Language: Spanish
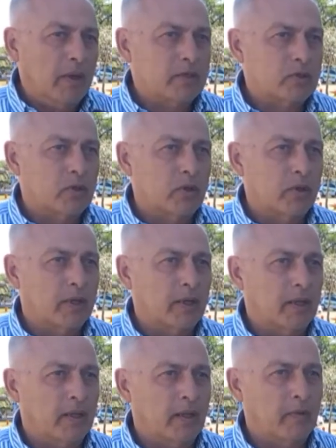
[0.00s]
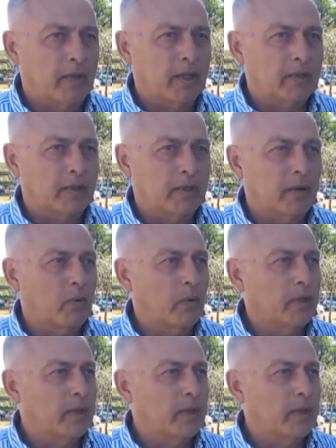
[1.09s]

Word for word: Eso es lo que deberían tener en